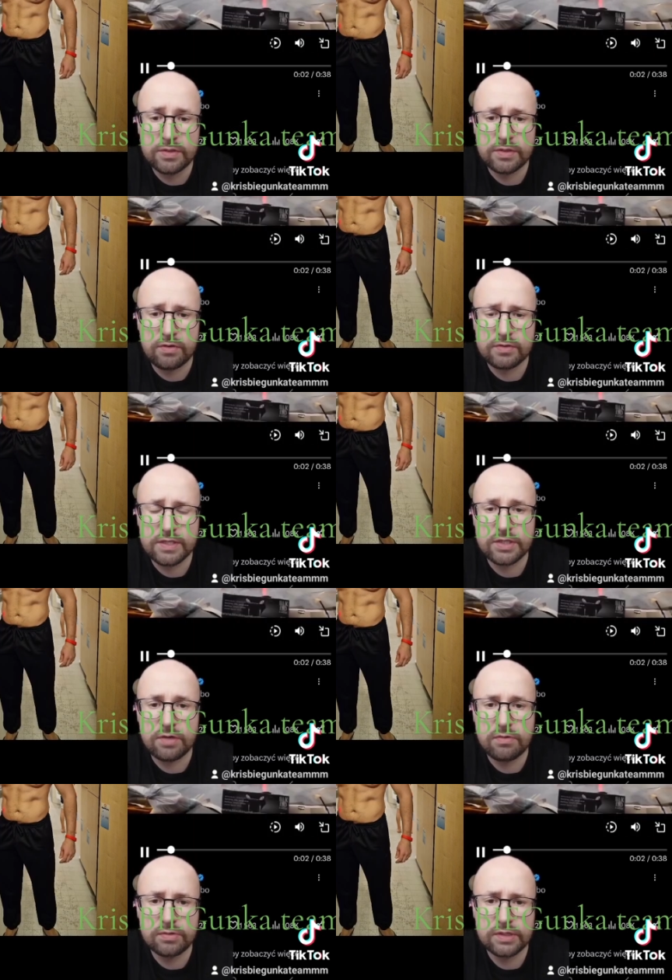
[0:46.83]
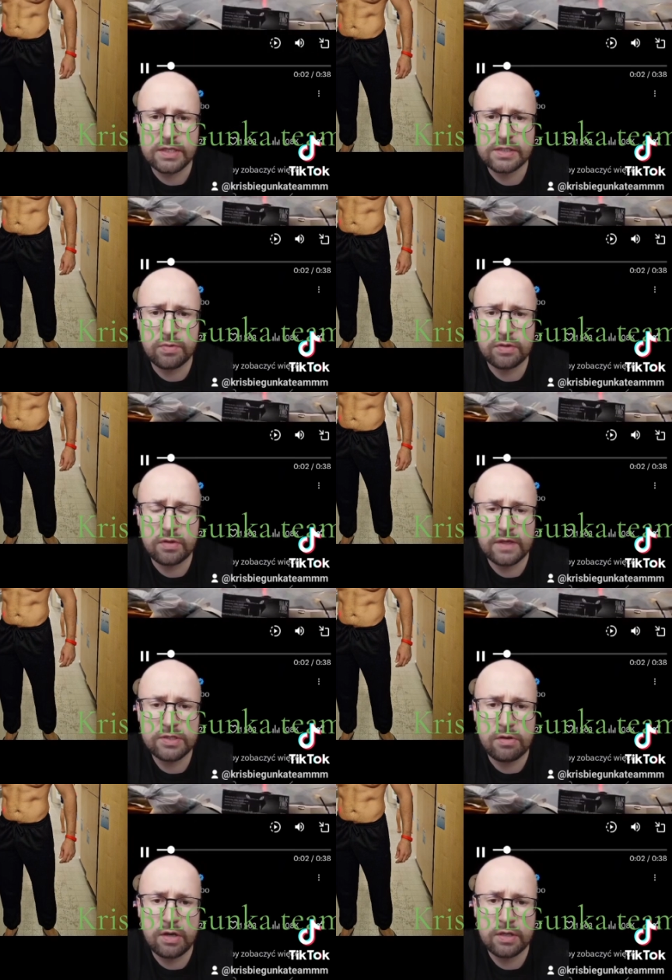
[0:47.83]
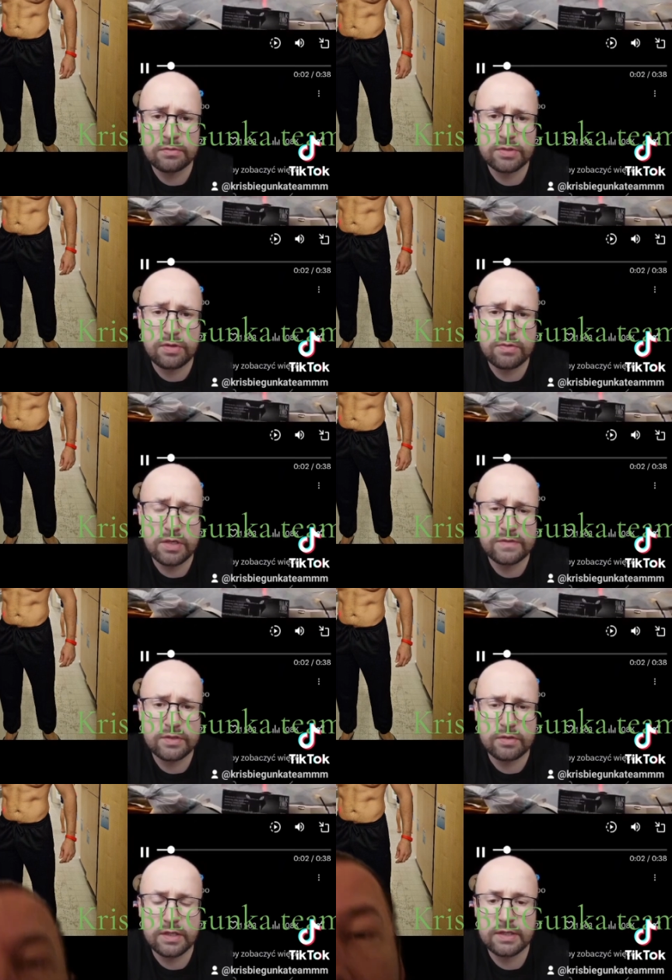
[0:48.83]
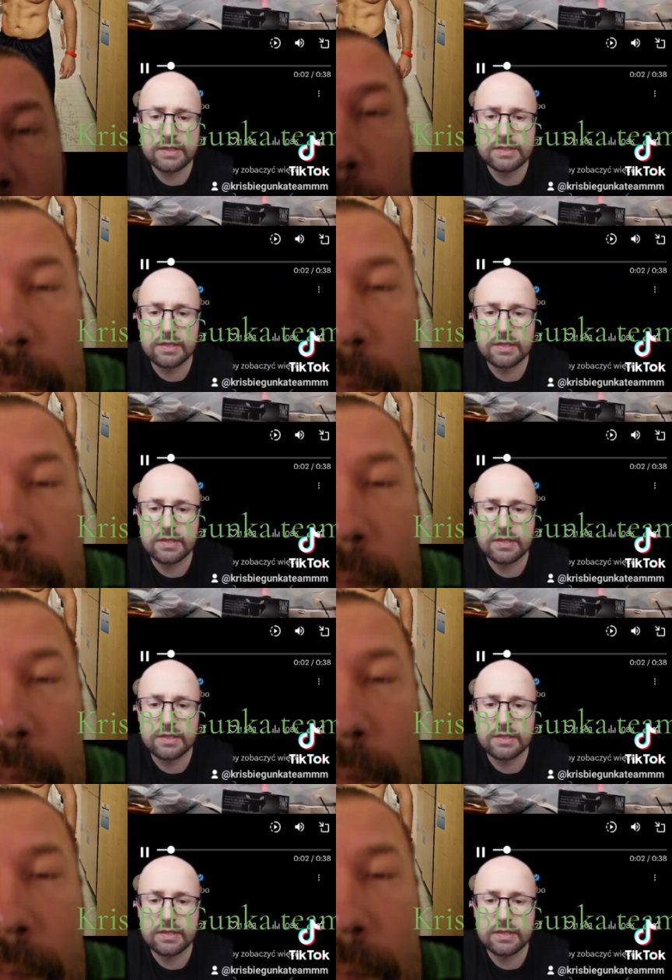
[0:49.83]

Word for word: Wojsko zaczęło już transportować koleją czołgi w stronę